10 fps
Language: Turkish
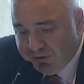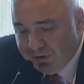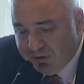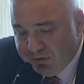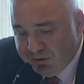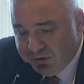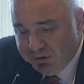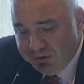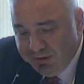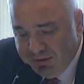tanıttık.
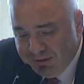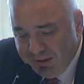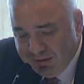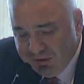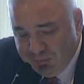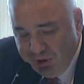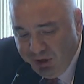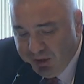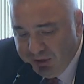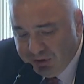E, insansız
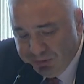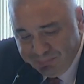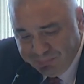bir araç.